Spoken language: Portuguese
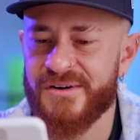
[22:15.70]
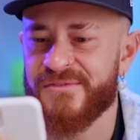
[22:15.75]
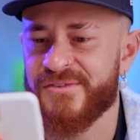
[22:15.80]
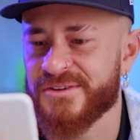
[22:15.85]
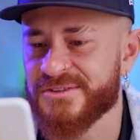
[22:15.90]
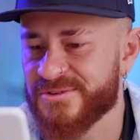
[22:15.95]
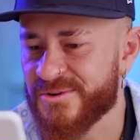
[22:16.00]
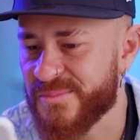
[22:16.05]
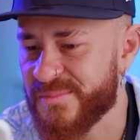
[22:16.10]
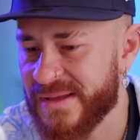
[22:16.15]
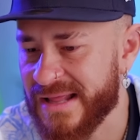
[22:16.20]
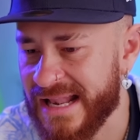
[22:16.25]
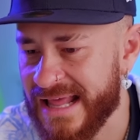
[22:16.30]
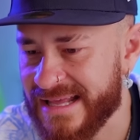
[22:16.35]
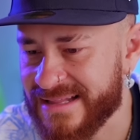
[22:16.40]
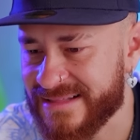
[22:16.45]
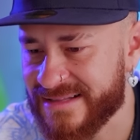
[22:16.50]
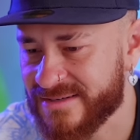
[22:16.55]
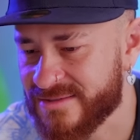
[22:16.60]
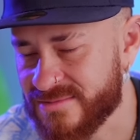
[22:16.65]
uma foto com o Pelé.
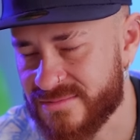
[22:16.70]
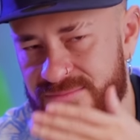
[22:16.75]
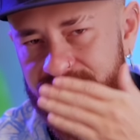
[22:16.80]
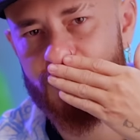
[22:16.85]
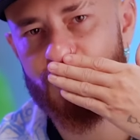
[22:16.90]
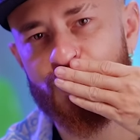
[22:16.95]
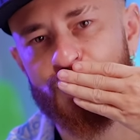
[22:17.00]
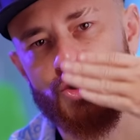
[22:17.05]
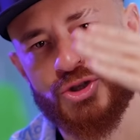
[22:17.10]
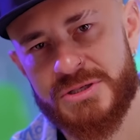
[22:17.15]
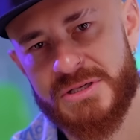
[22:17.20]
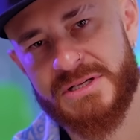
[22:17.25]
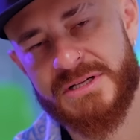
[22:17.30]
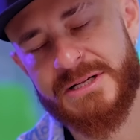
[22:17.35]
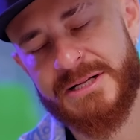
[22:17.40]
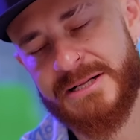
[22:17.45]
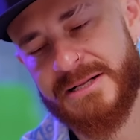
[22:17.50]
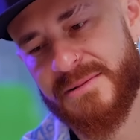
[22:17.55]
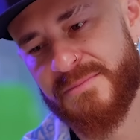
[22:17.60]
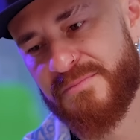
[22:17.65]
Então,
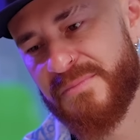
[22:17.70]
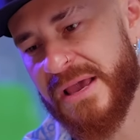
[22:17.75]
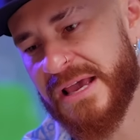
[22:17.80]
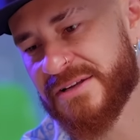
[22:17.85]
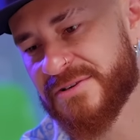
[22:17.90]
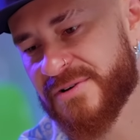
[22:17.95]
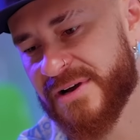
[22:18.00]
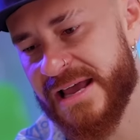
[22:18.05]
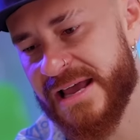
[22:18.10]
Beijo,